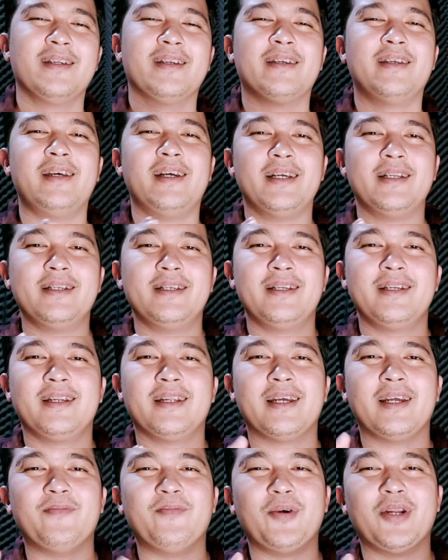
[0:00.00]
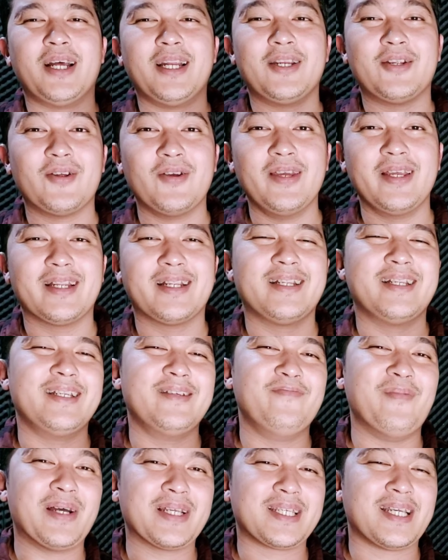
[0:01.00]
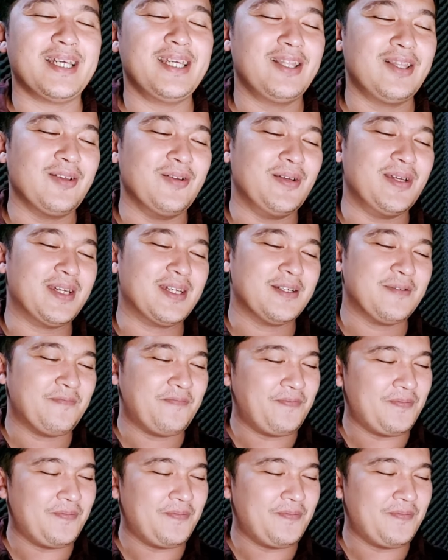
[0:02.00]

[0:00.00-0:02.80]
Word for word: dan handphone Android di masa itu ya